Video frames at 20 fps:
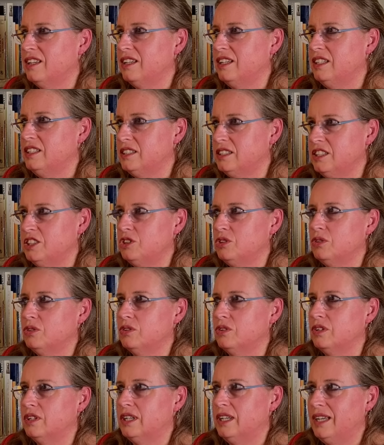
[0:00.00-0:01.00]

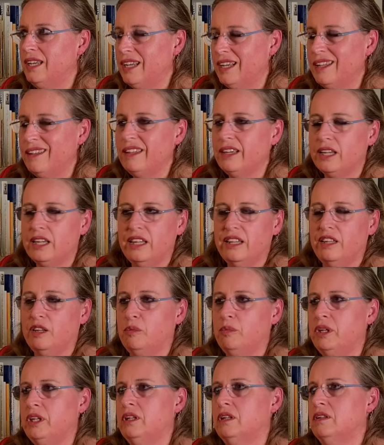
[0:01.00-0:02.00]
insisto, nada queda
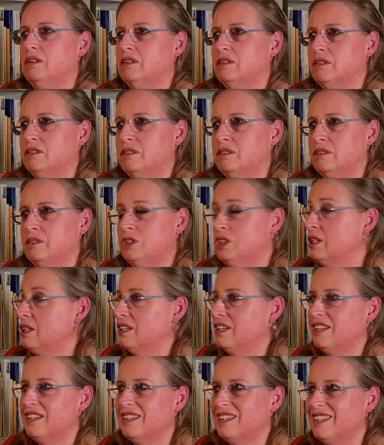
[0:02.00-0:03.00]
en mí. O
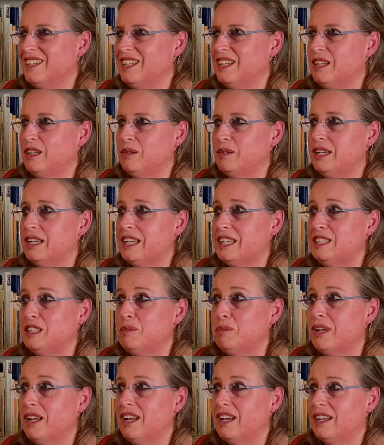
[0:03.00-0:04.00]
sea, a mí la
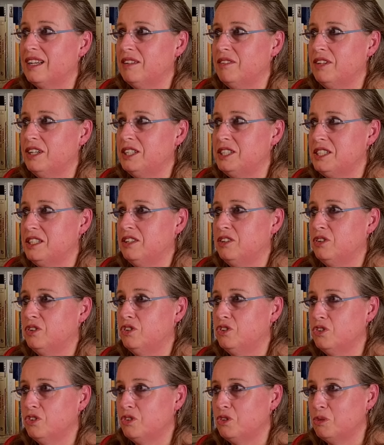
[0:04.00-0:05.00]
gente me da las gracias y digo,
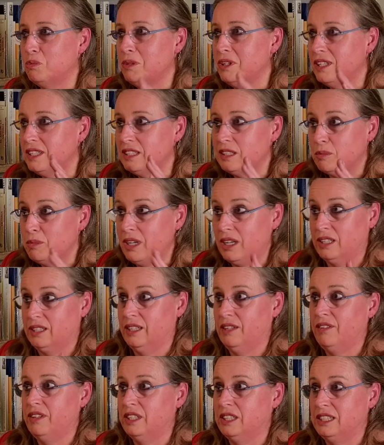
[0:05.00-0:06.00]
no, no me des a mí las
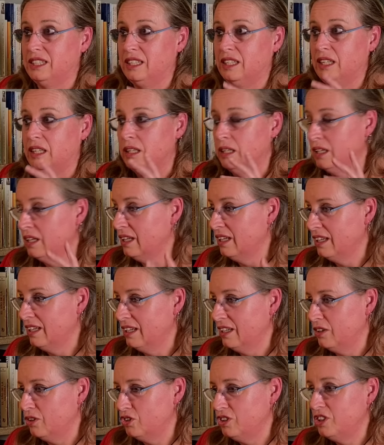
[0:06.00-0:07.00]
gracias. Es que
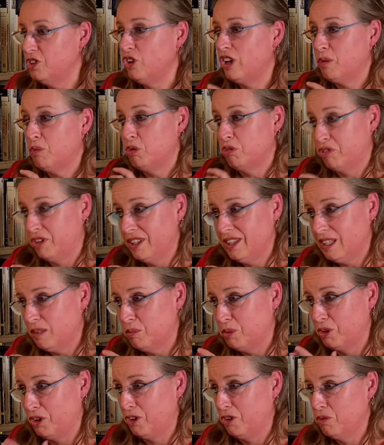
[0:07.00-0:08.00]
no te digo que me
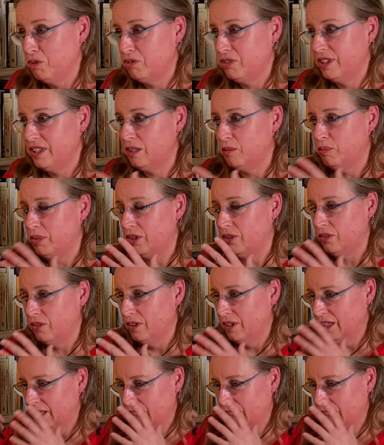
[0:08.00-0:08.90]
ofendan, porque no me ofenden, pero